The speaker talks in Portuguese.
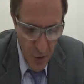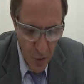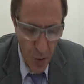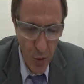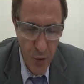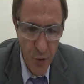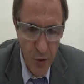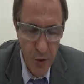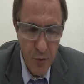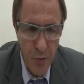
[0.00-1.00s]

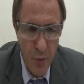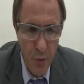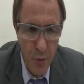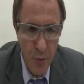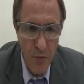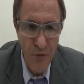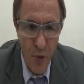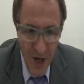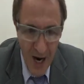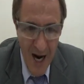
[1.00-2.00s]
todos um,
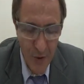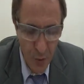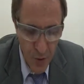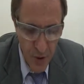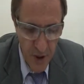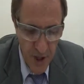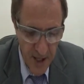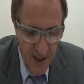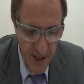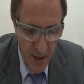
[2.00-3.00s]
focados
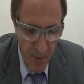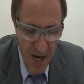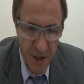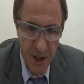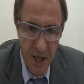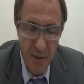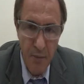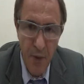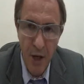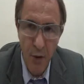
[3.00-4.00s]
nessa temática
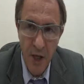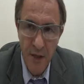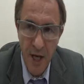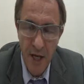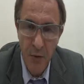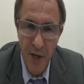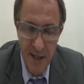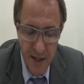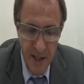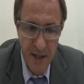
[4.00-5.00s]
maior da
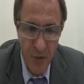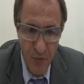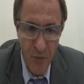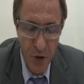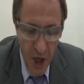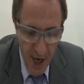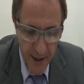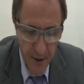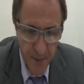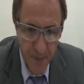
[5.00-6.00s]
regularização
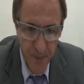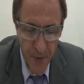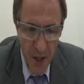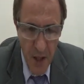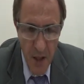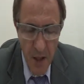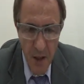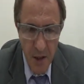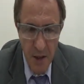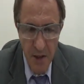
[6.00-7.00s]
fundiária.
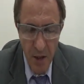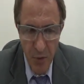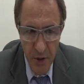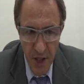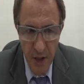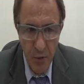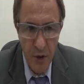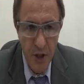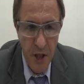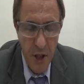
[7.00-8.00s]
Estamos aí
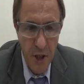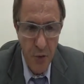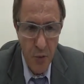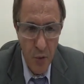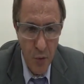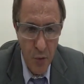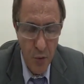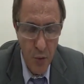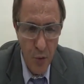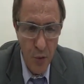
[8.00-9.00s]
coordenando
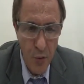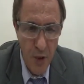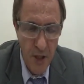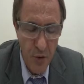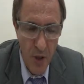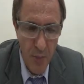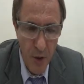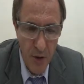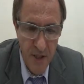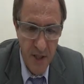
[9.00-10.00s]
o núcleo da Escola
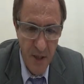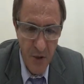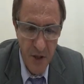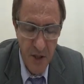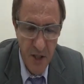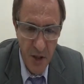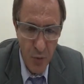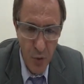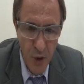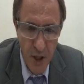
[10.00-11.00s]
Paulista da
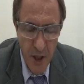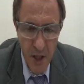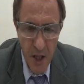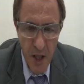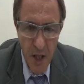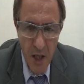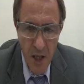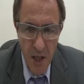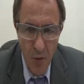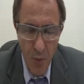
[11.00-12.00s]
Magistratura,
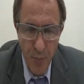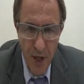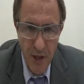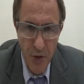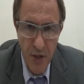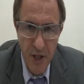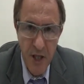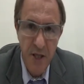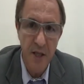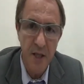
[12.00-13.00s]
que compreende
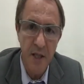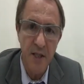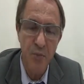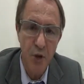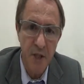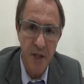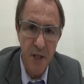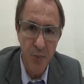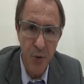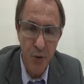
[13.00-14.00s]
83
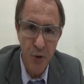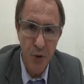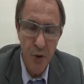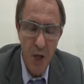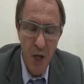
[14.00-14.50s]
municípios,